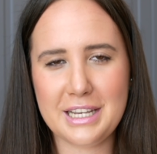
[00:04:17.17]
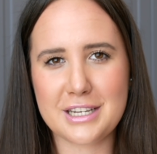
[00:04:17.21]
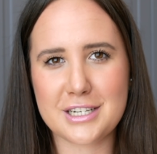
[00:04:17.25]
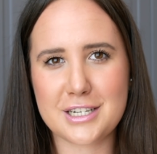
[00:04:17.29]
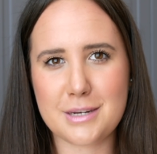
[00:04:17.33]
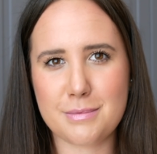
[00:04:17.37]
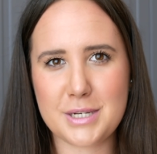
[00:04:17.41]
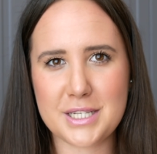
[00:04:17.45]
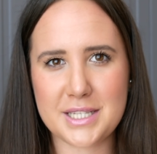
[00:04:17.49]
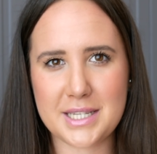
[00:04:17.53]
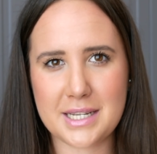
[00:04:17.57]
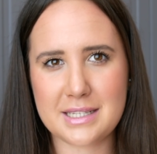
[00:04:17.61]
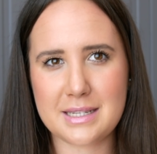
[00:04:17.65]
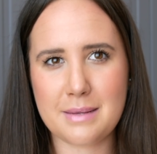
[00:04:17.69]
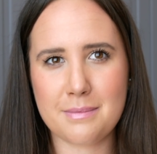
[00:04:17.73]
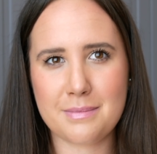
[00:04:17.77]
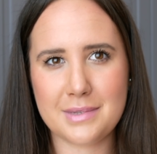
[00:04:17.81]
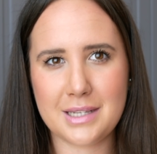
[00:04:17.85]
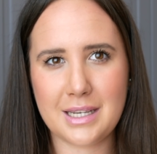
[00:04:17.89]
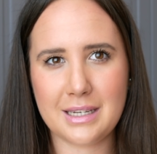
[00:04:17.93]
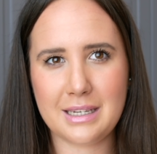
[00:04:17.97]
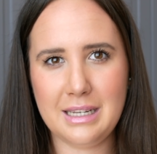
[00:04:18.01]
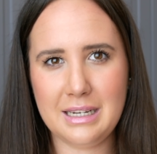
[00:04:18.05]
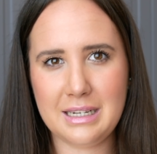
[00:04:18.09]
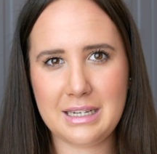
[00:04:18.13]
że przez
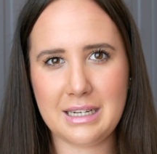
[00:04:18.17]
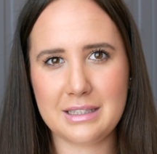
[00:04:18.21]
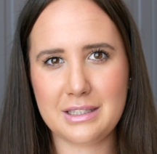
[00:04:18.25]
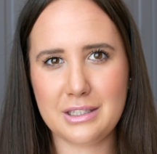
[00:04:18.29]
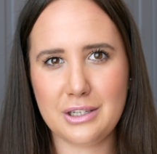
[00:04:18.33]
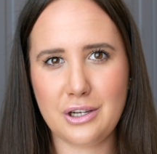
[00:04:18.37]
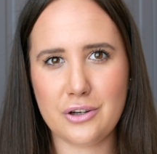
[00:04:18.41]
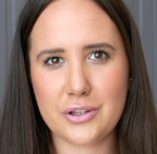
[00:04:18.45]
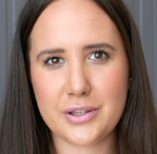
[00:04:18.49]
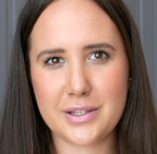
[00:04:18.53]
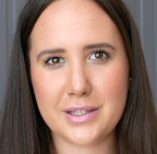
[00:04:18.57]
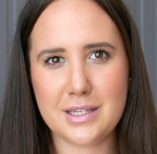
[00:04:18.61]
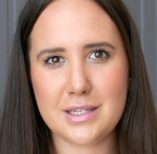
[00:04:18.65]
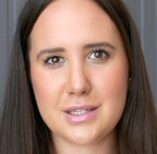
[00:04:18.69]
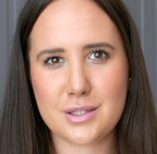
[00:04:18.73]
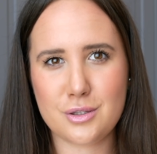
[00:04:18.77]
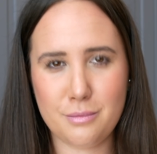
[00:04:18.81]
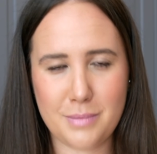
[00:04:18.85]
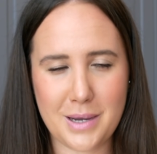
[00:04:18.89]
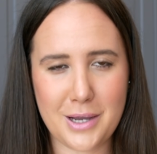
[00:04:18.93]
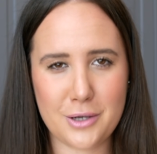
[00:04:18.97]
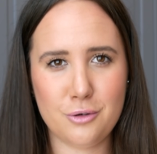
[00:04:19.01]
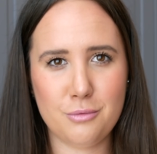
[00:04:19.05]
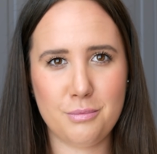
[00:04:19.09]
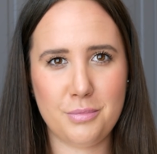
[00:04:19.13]
następne kilka tygodni z
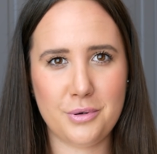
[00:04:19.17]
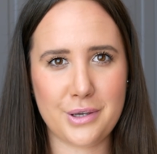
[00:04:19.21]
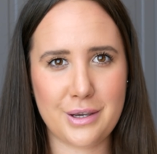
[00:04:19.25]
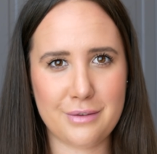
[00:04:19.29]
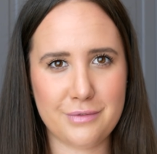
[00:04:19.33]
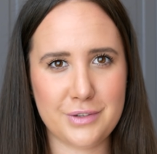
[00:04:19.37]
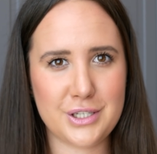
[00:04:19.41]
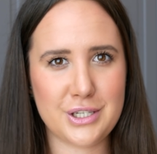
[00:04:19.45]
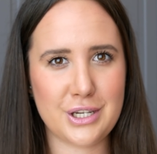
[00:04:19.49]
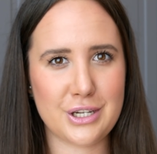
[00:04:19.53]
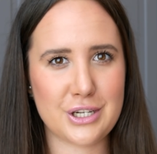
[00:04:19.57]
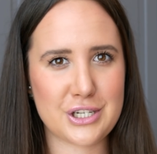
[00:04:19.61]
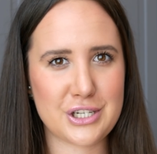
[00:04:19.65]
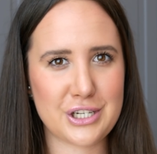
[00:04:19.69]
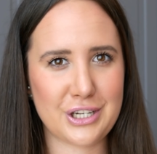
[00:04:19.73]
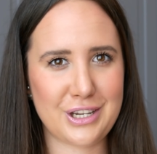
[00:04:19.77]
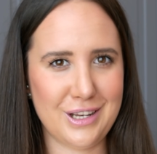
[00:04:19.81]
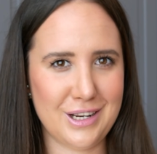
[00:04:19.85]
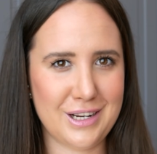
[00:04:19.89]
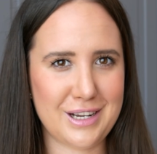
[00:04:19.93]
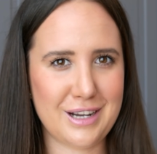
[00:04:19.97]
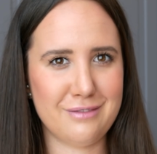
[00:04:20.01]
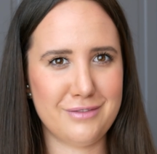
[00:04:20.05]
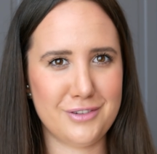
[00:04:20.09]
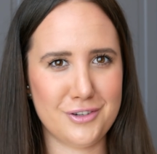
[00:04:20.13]
Dubaju pojawi się jeszcze
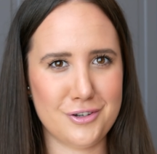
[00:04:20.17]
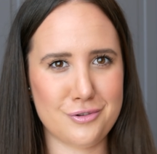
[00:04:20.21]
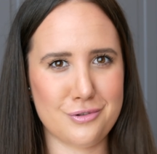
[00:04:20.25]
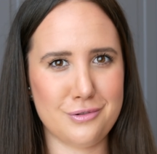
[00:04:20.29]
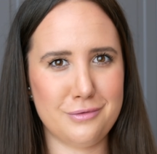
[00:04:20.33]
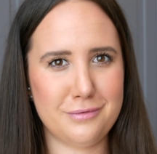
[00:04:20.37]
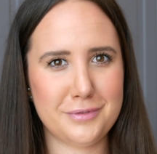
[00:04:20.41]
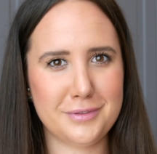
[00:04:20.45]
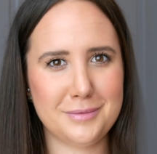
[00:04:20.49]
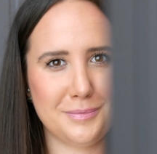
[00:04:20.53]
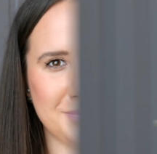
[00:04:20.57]
kilka vlogów.